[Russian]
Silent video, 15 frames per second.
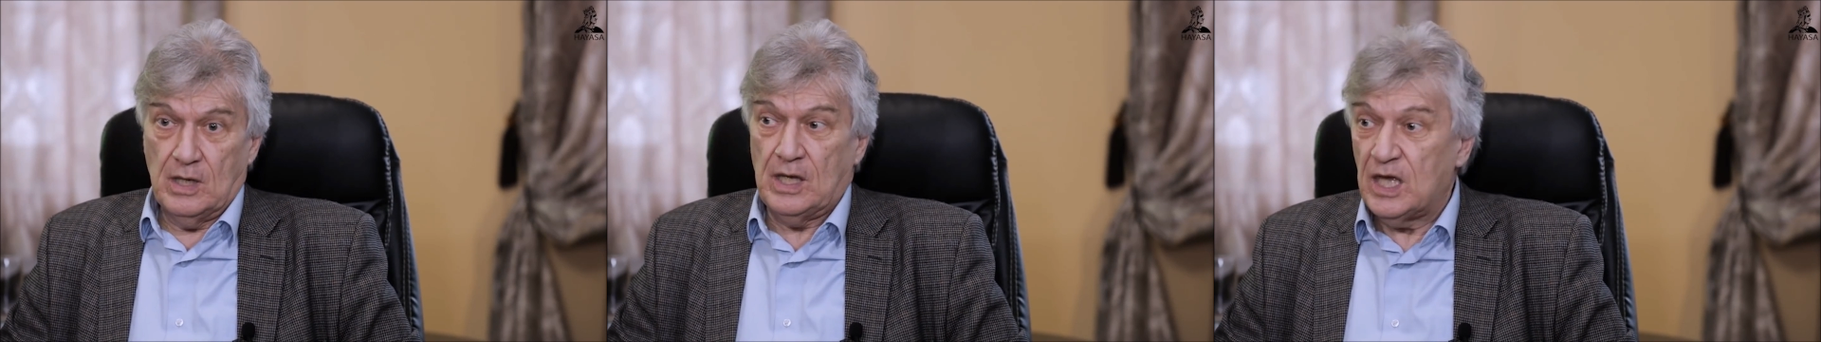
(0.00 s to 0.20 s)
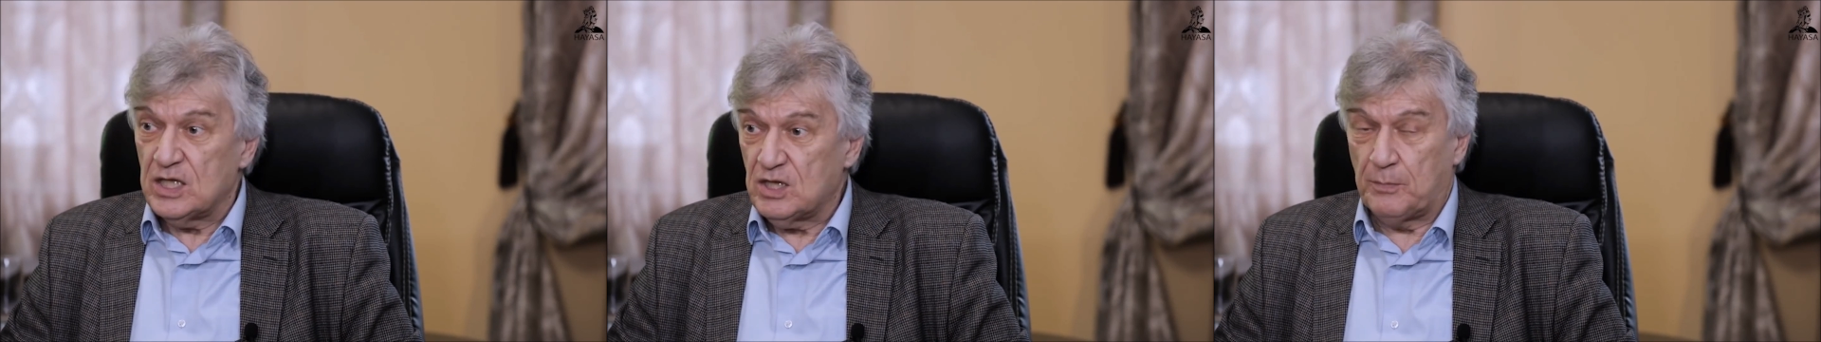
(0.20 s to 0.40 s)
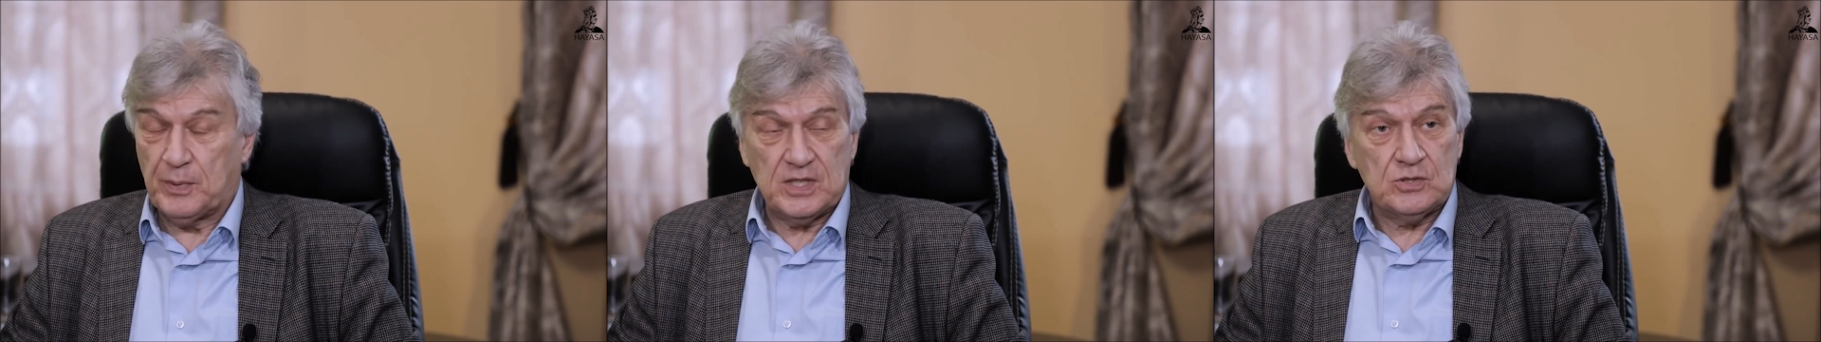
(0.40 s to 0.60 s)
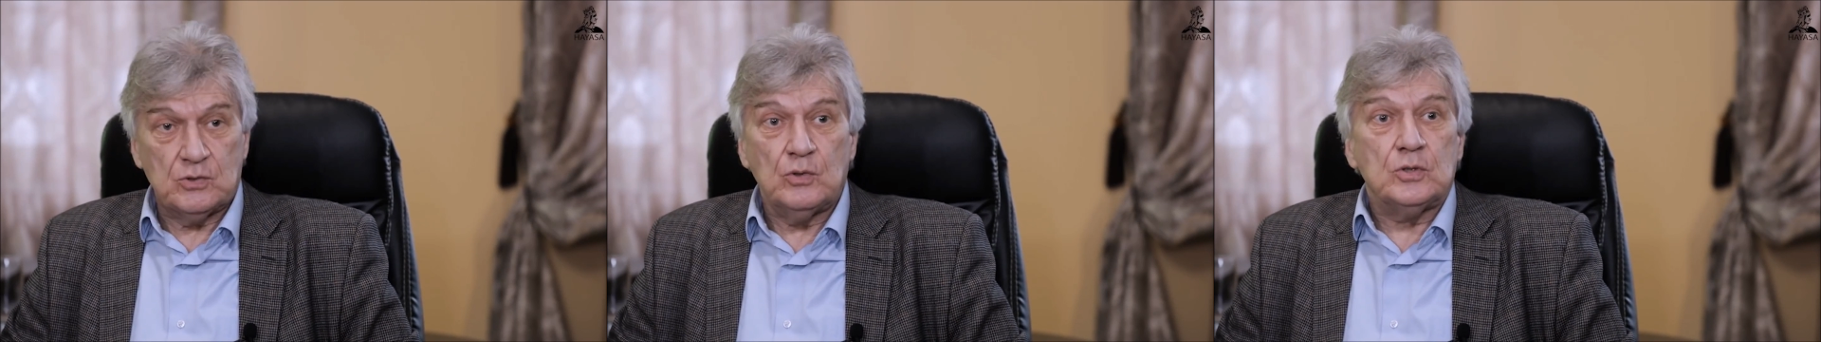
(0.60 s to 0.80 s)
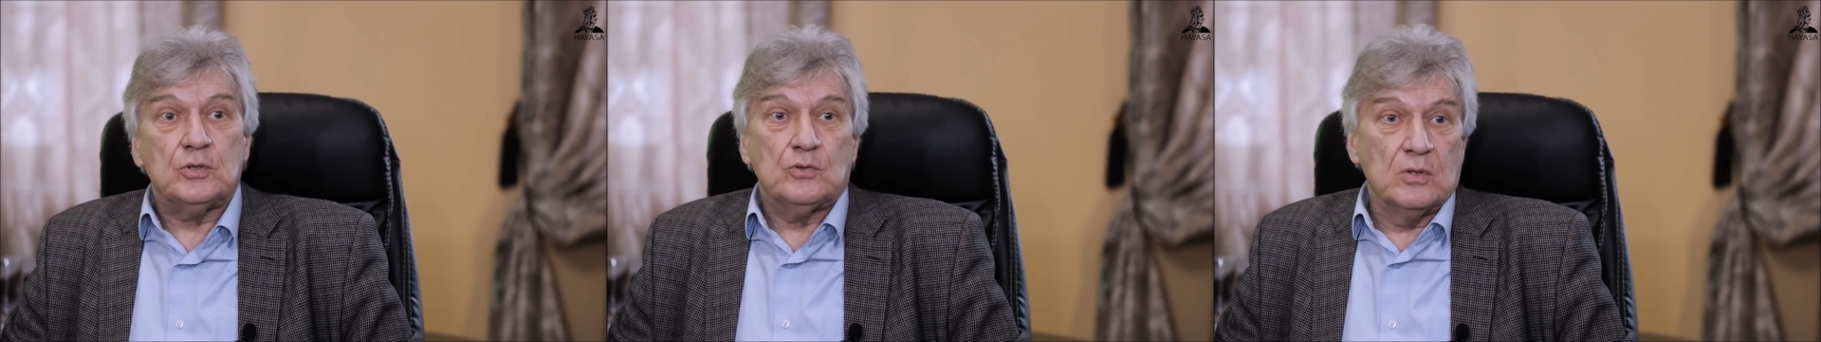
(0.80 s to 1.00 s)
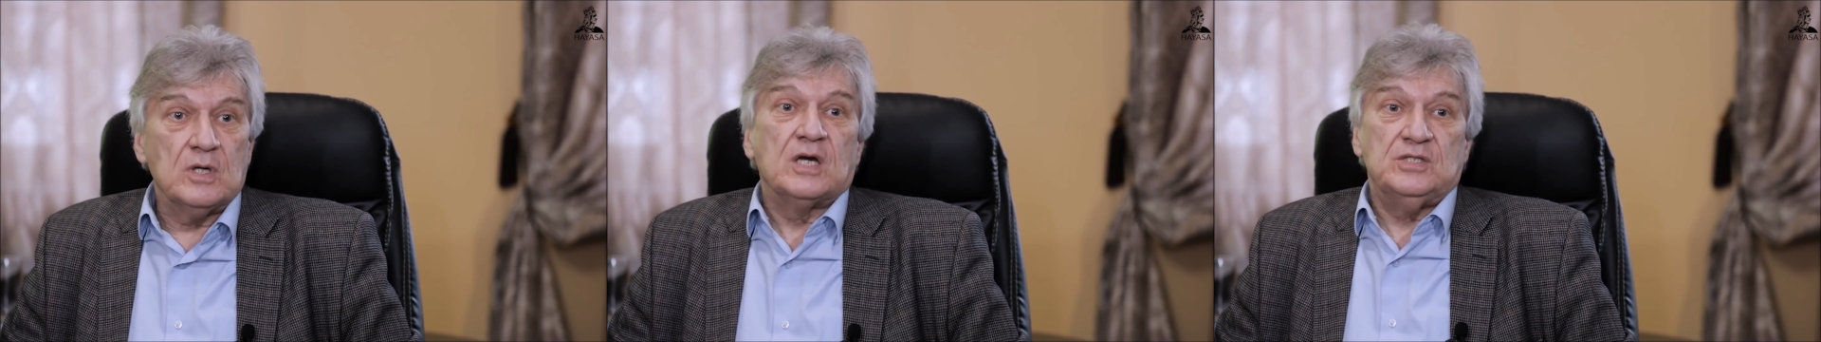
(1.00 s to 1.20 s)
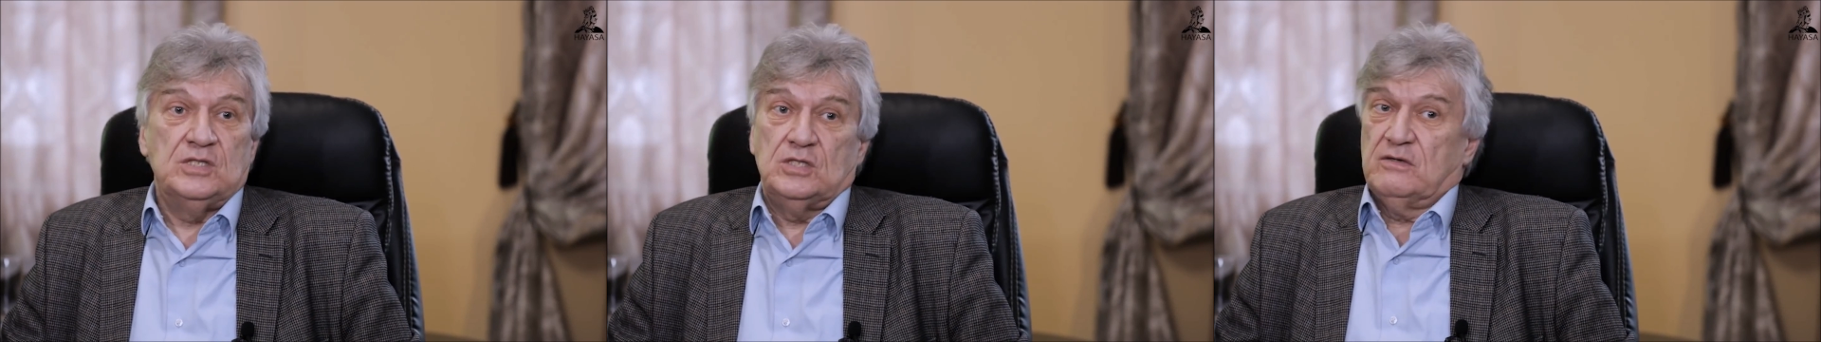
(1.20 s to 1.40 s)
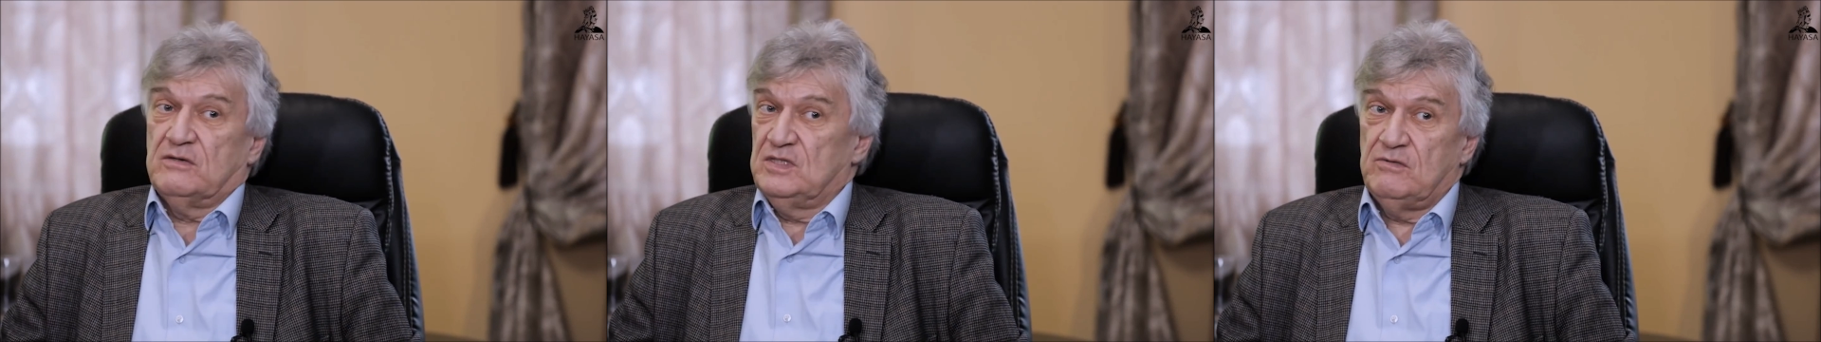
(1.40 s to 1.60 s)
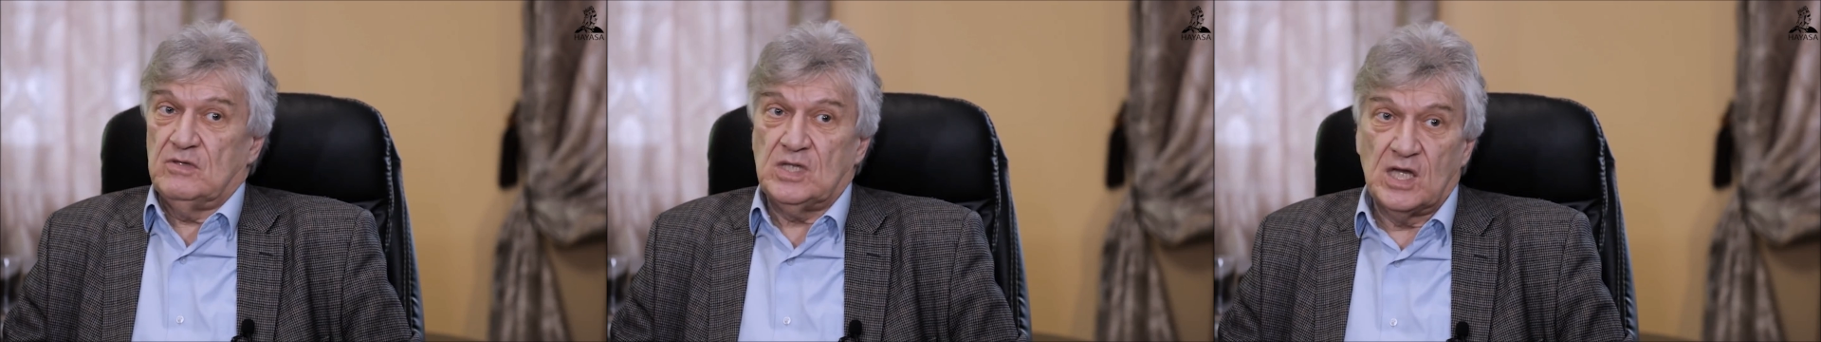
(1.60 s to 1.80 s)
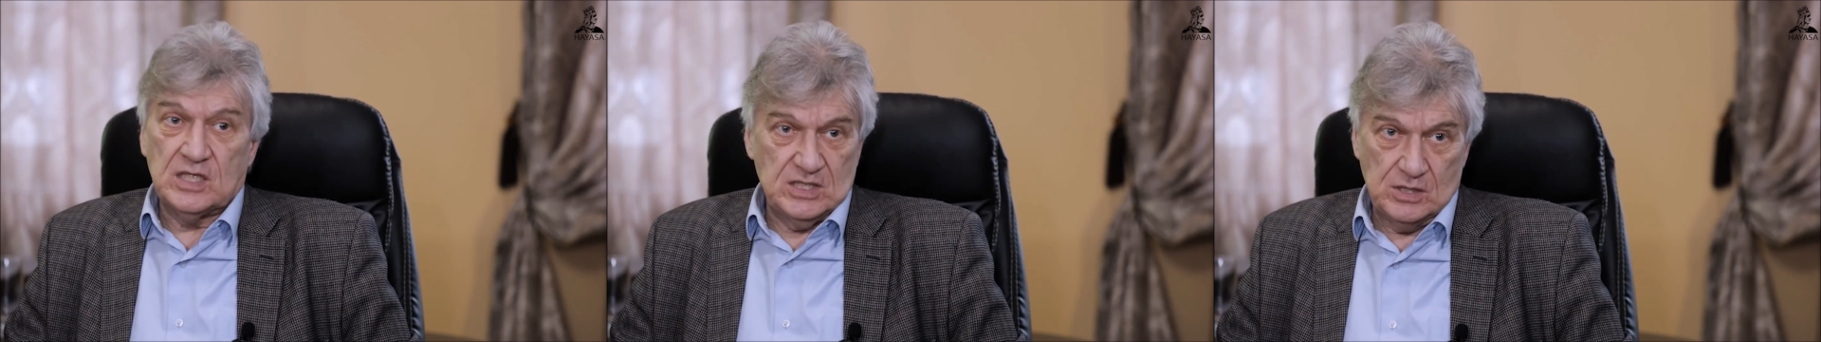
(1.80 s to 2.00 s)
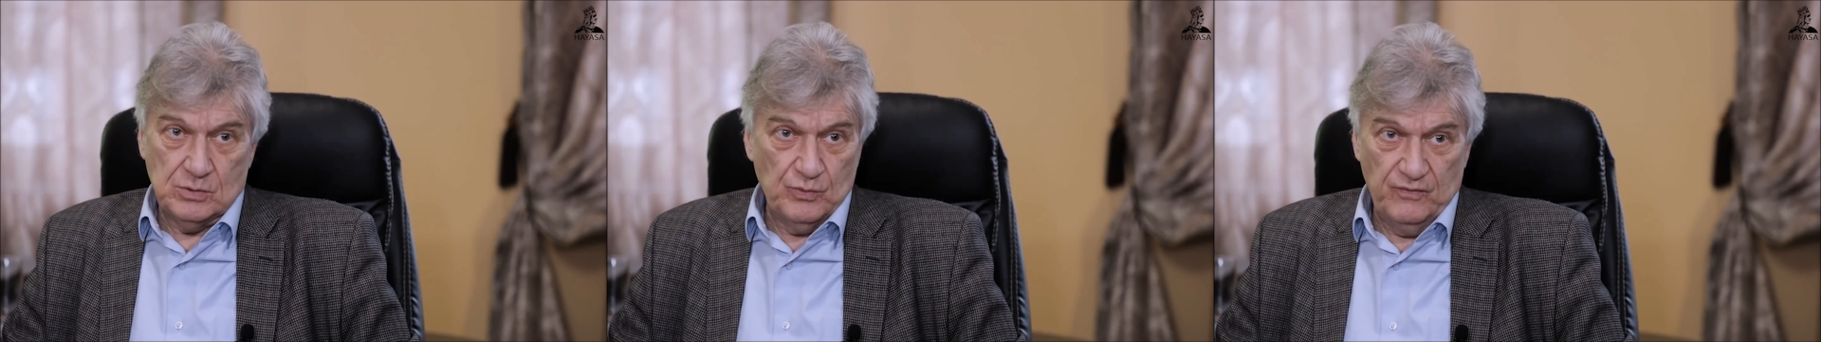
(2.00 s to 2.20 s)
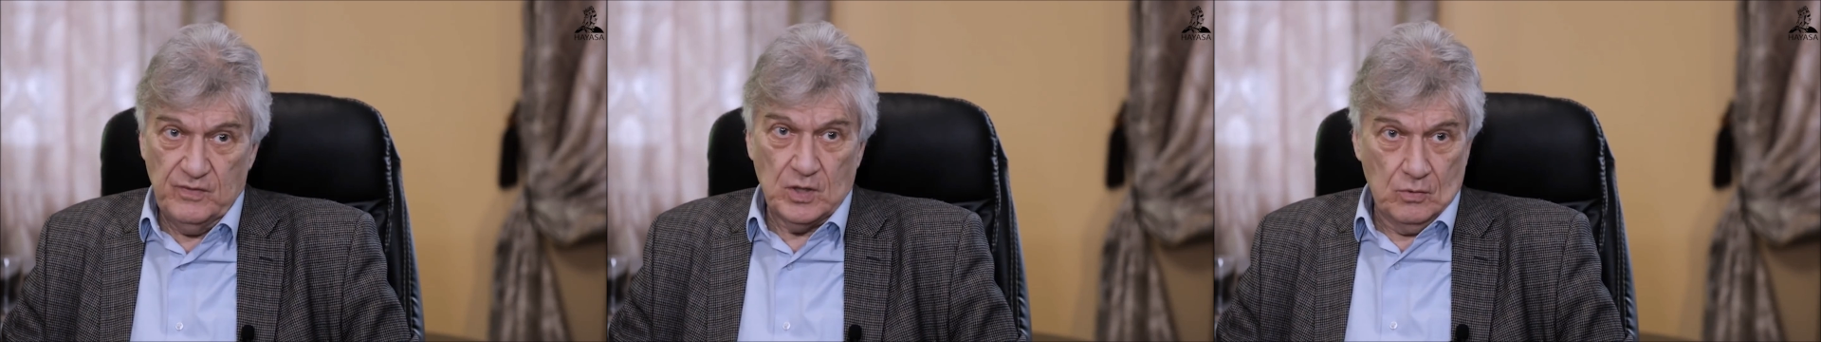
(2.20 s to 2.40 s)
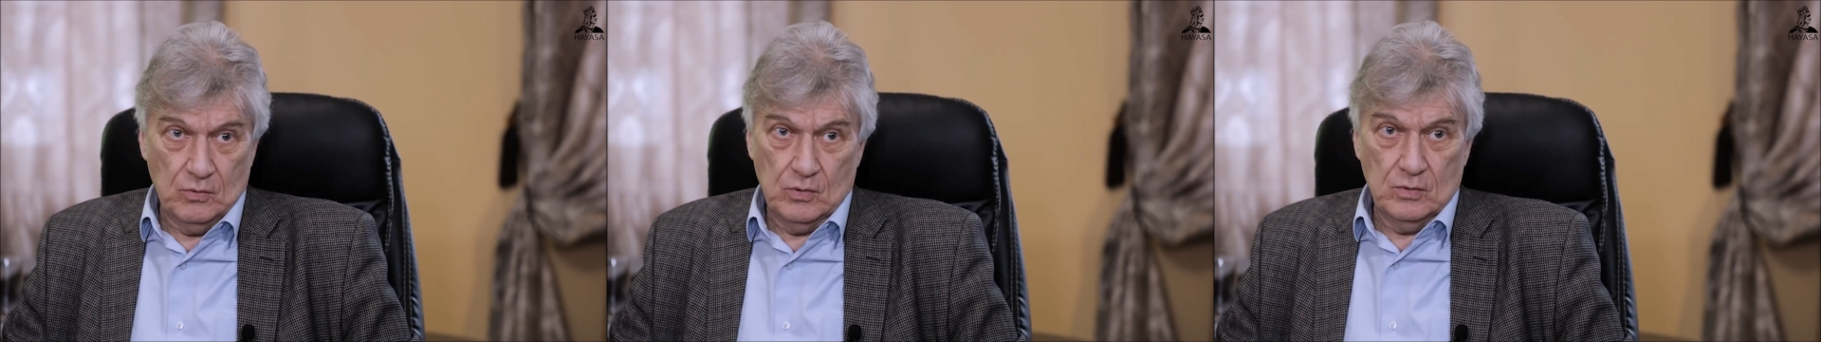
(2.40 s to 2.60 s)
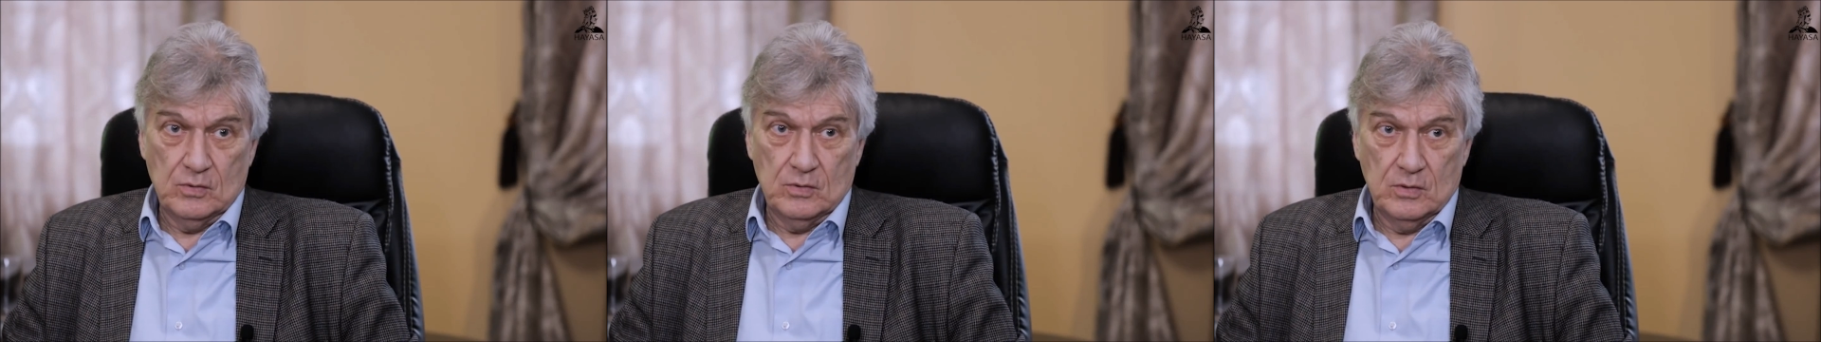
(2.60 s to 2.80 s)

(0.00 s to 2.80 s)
Это происходит только где-то к XIX веку.